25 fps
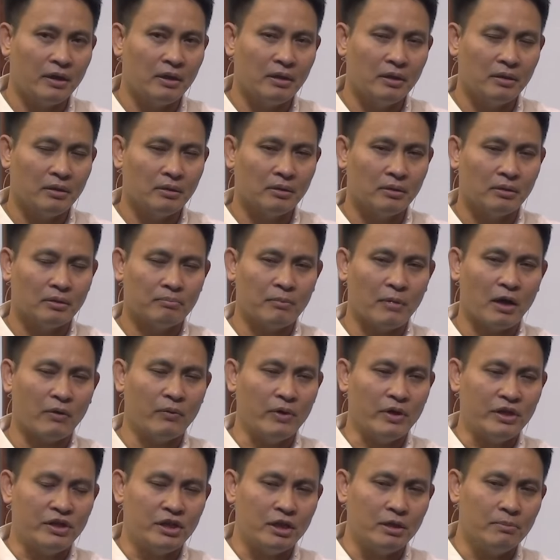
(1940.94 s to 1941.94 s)
bởi vì
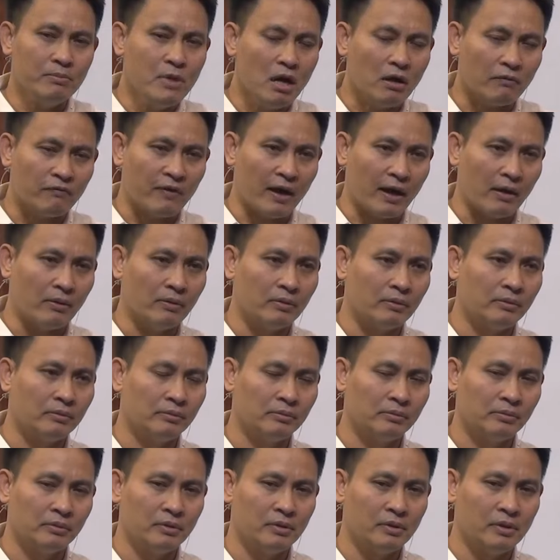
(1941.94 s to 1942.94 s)
ma quỷ chỉ bước
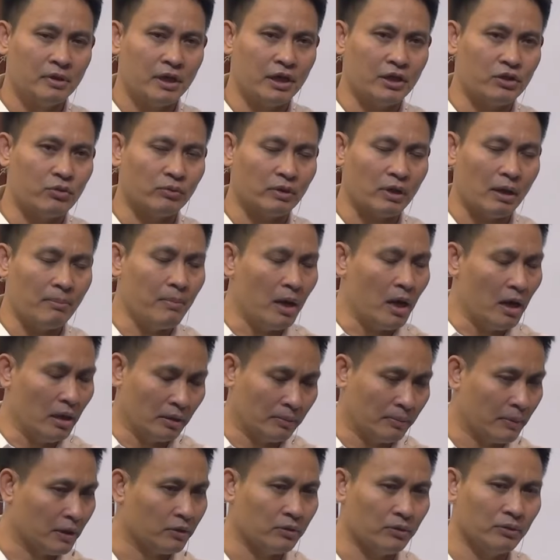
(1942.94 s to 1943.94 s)
vào khi
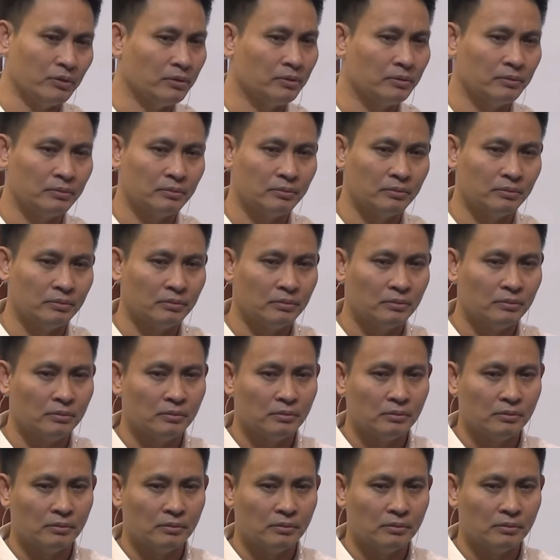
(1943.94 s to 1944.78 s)
chúng ta mở mà thôi